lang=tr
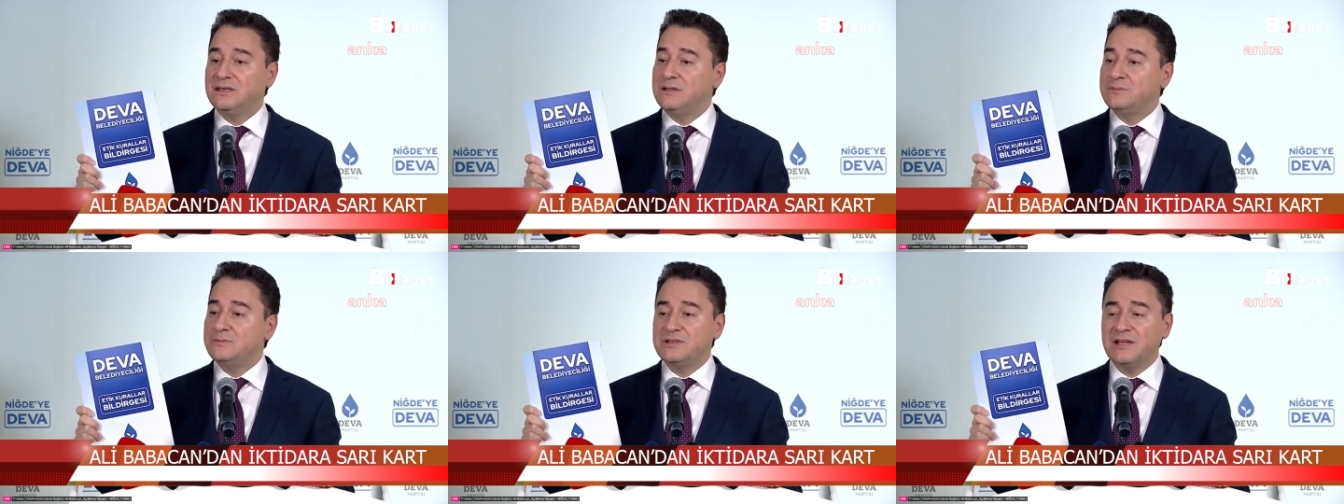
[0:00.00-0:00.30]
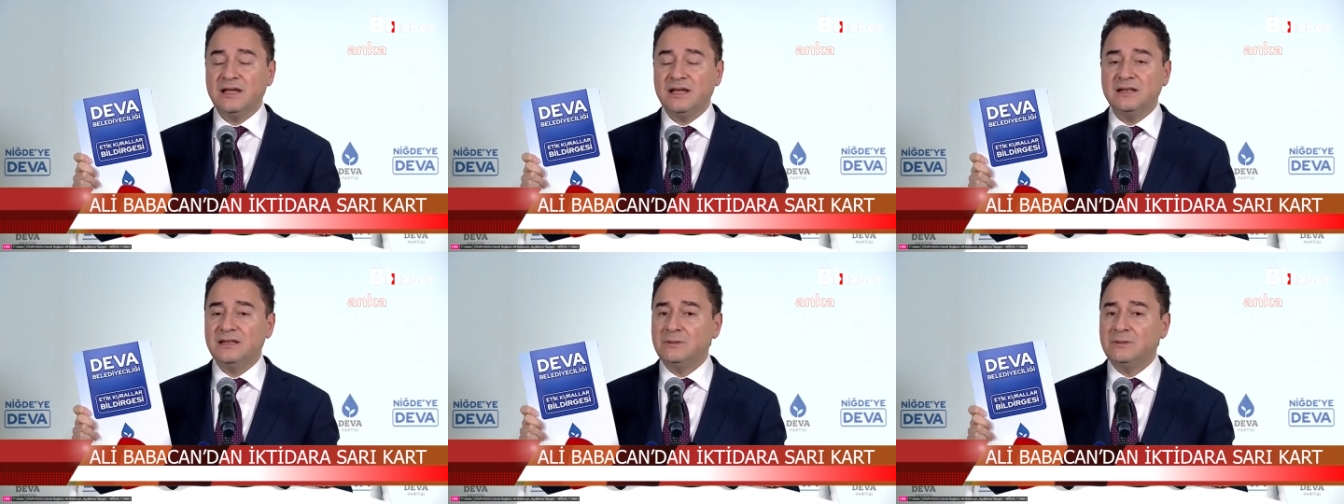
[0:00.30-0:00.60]

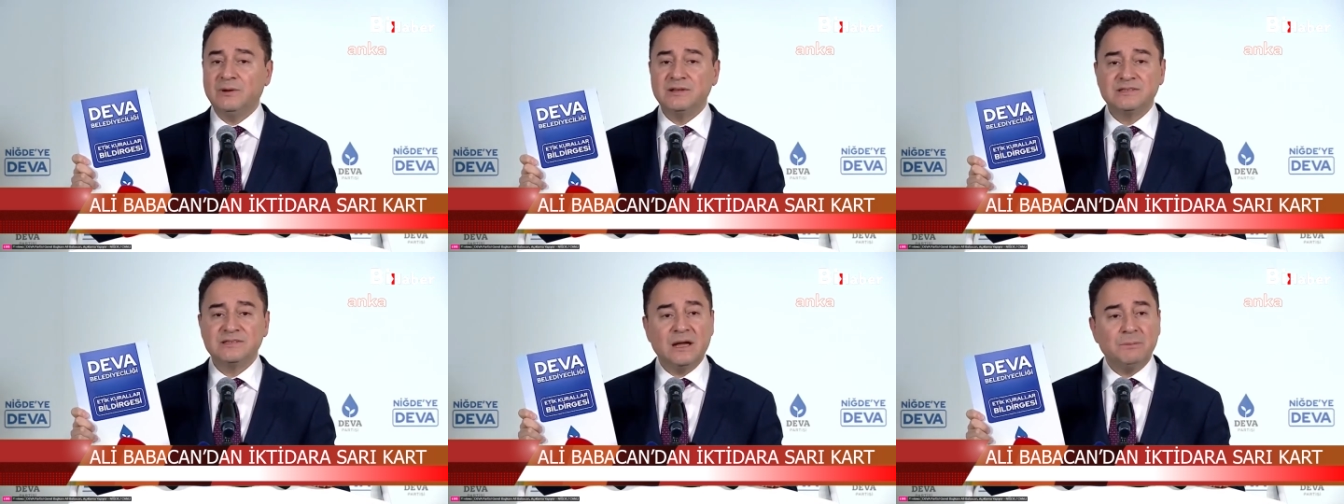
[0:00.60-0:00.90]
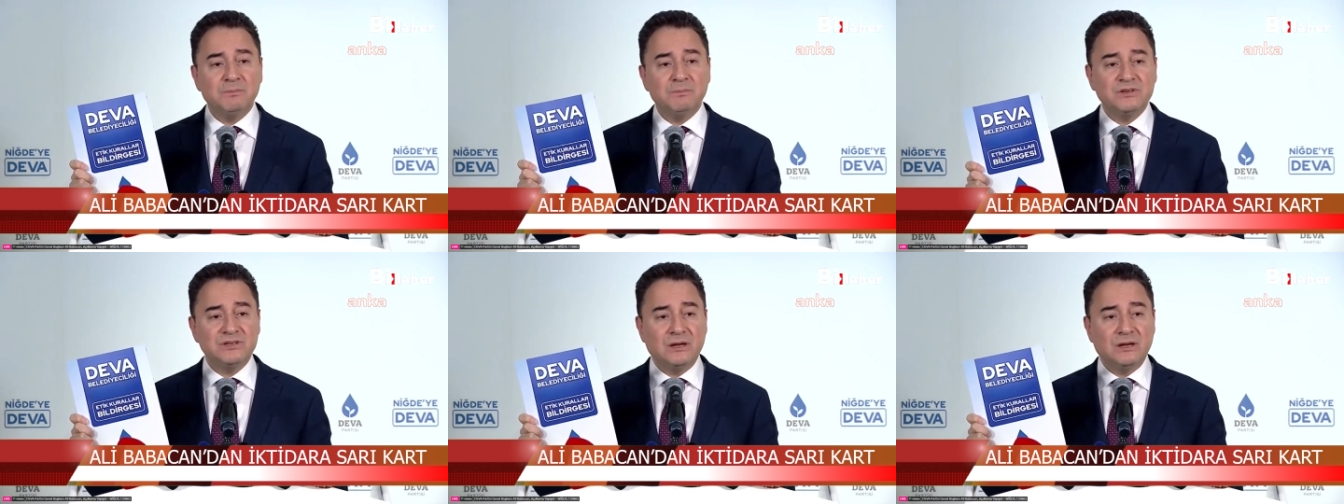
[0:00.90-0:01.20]
Kimseye
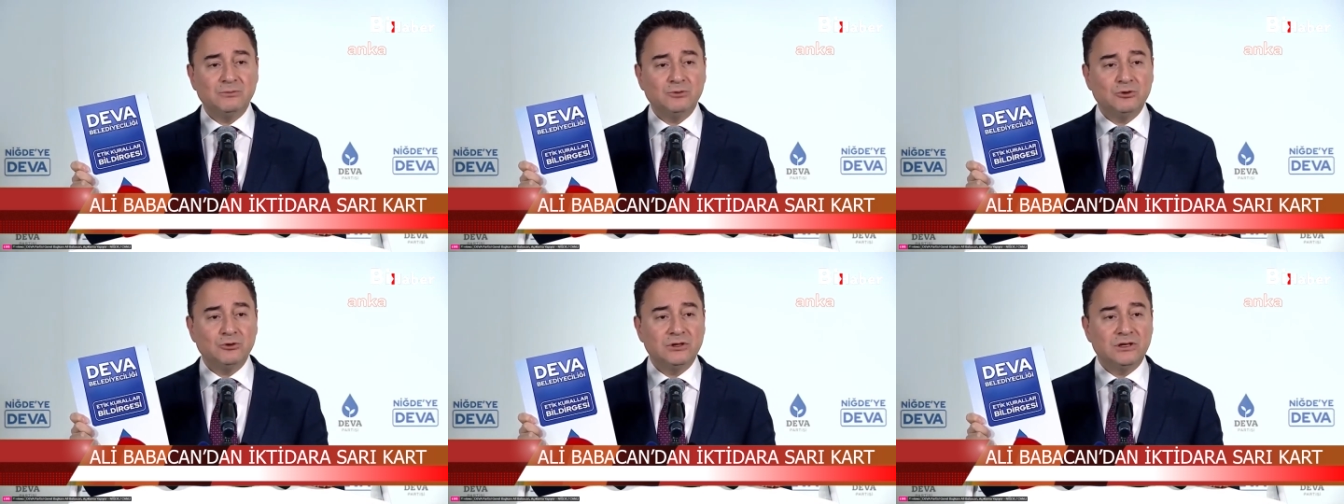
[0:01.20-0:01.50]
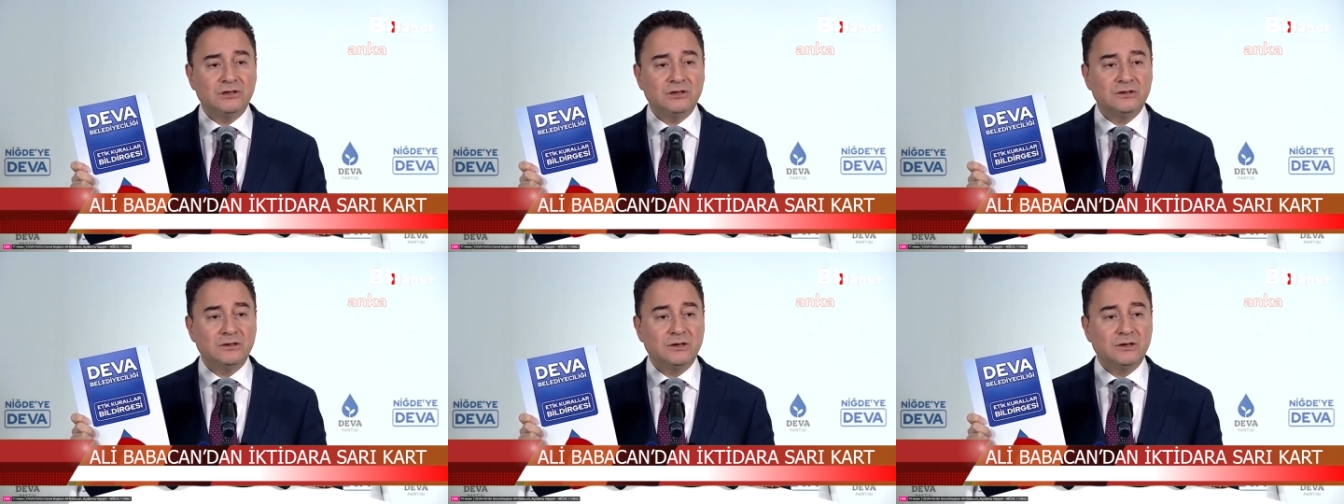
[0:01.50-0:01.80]
iltimas yapmayacağım
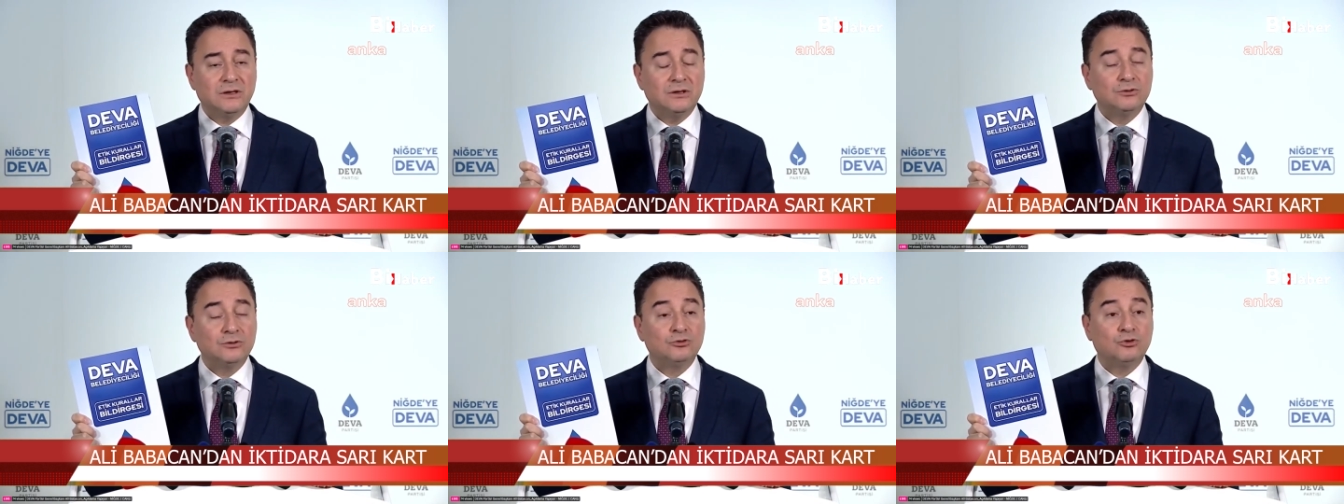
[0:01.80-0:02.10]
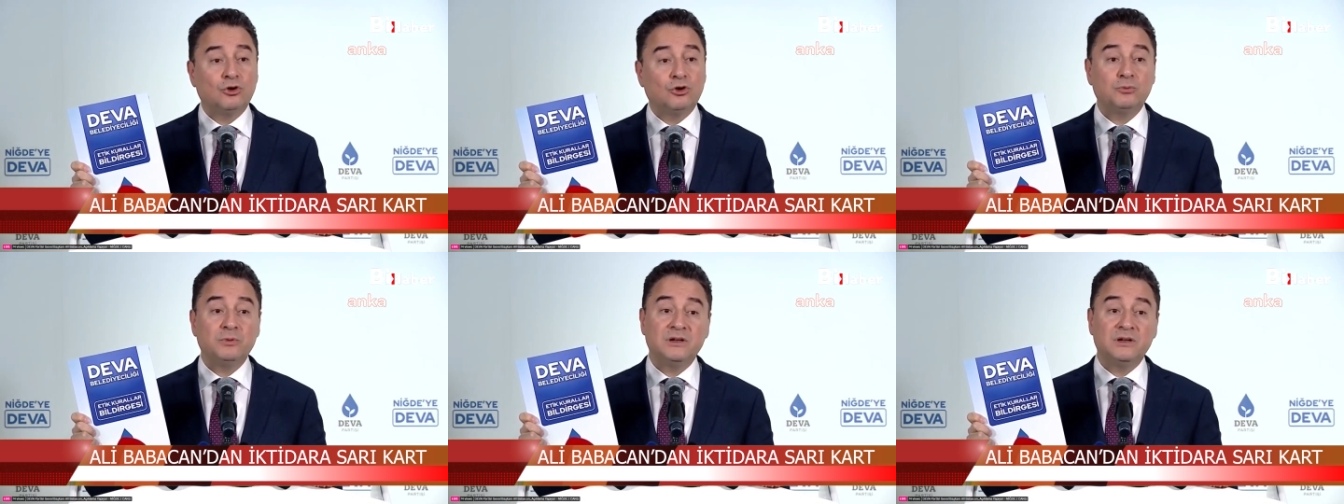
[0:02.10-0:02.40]
diyorlar.
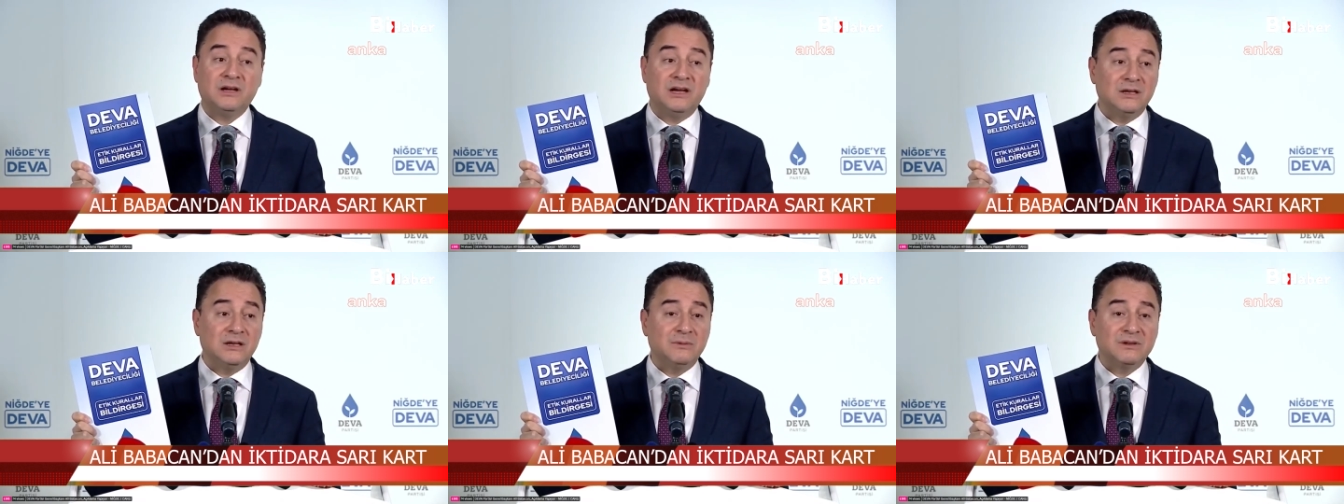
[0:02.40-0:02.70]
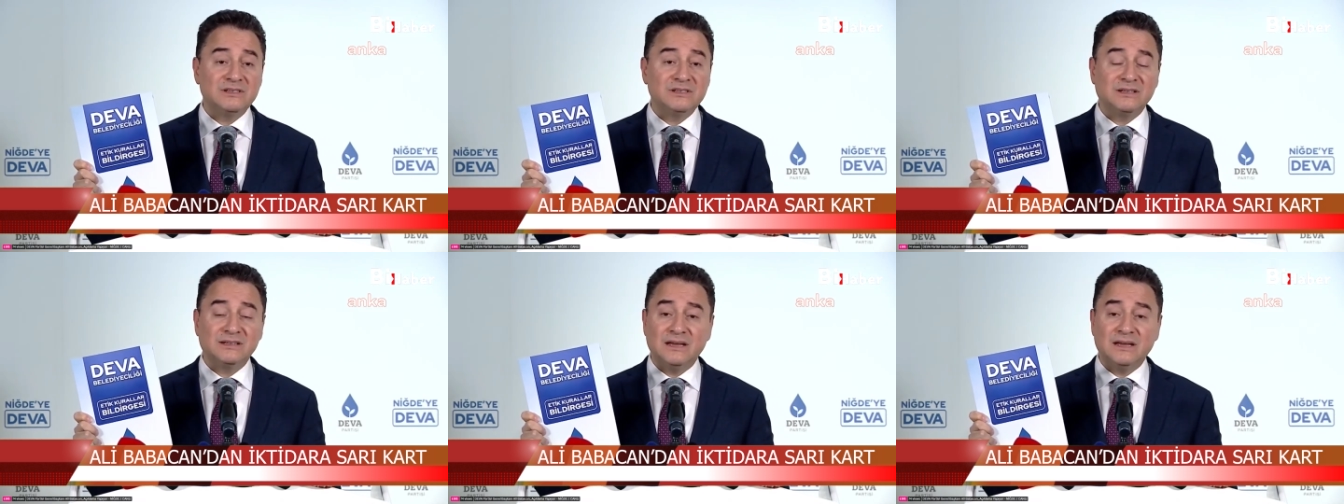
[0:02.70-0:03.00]
Torpil
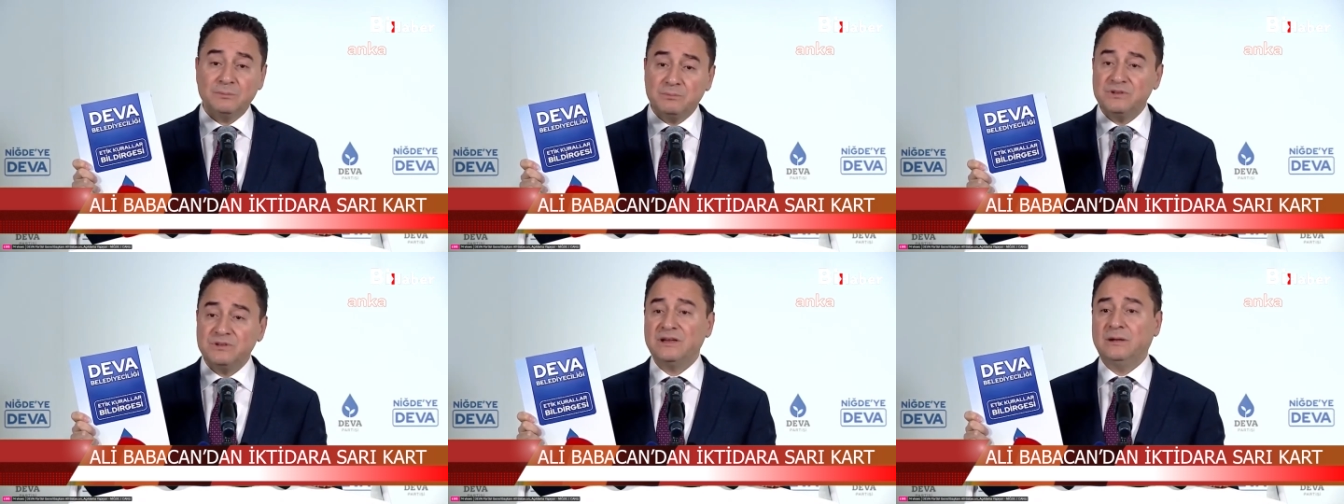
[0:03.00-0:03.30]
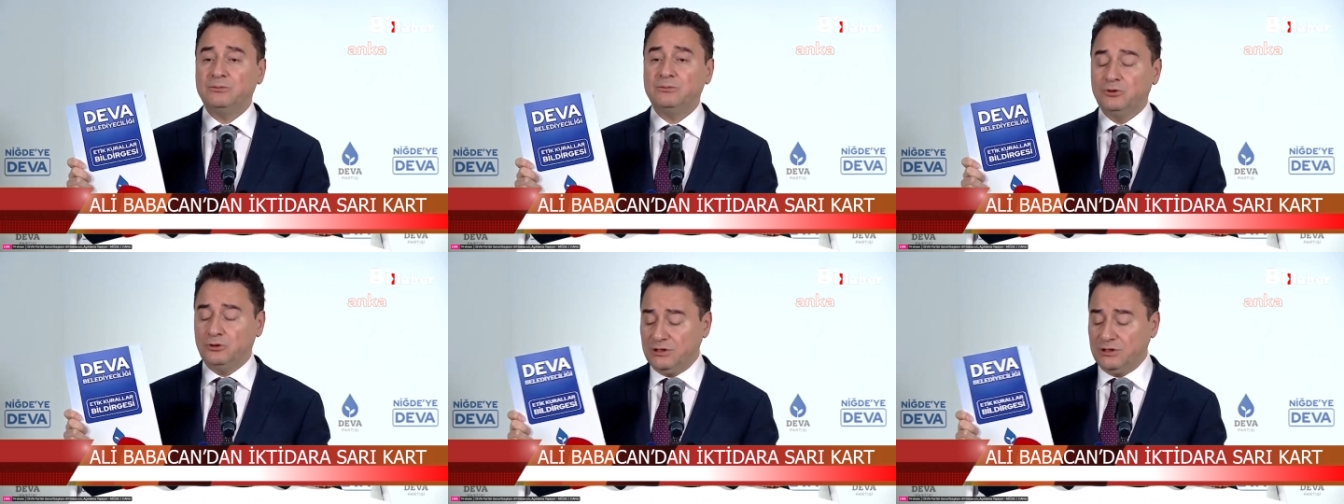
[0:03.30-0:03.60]
kayırmacılık
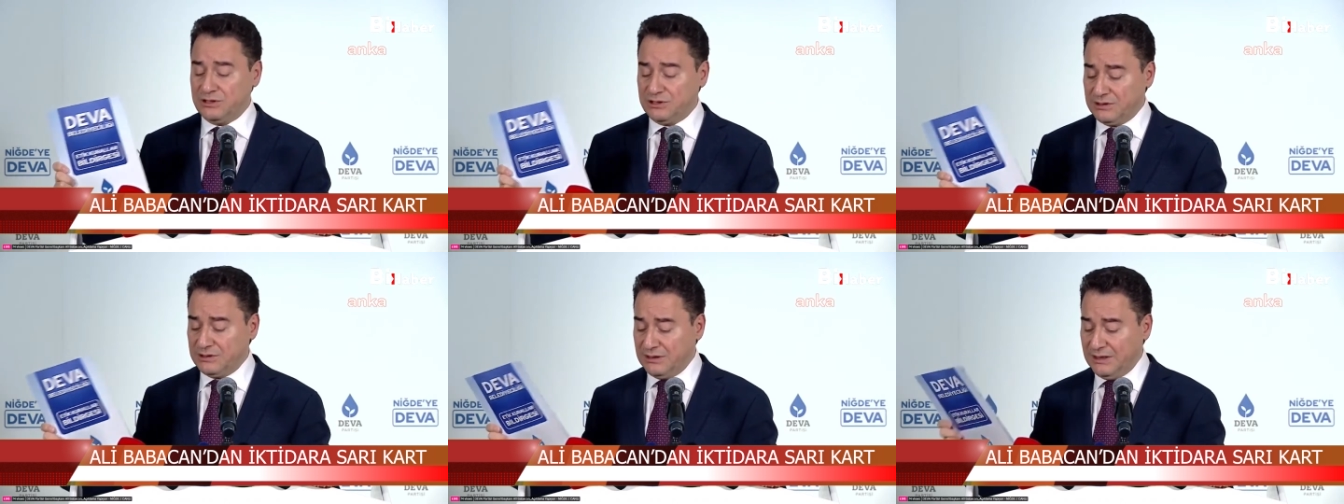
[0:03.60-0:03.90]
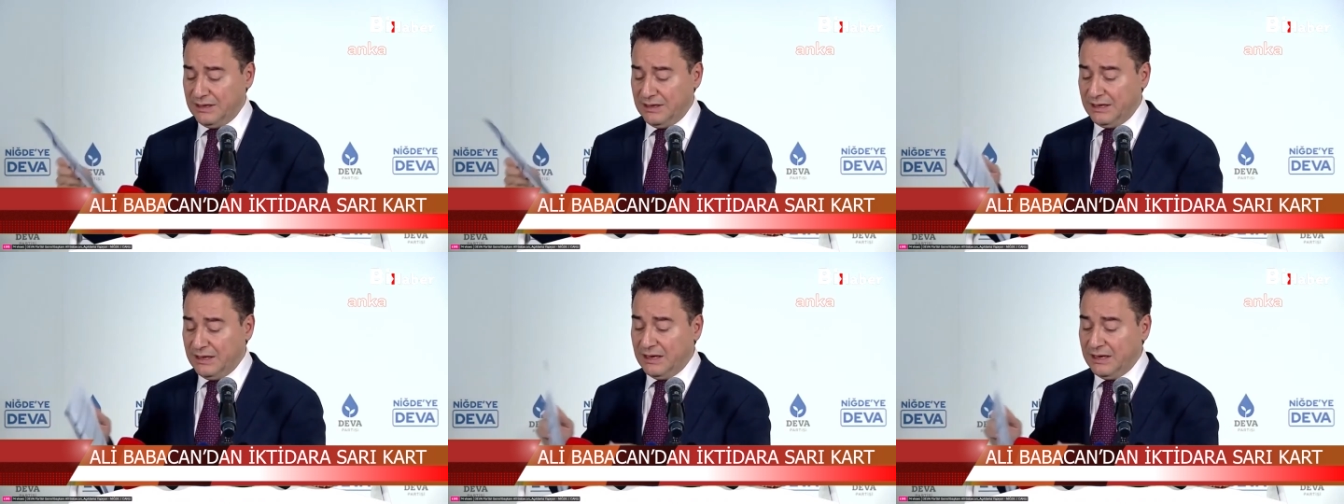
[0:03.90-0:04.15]
yapmayacağım diyorlar.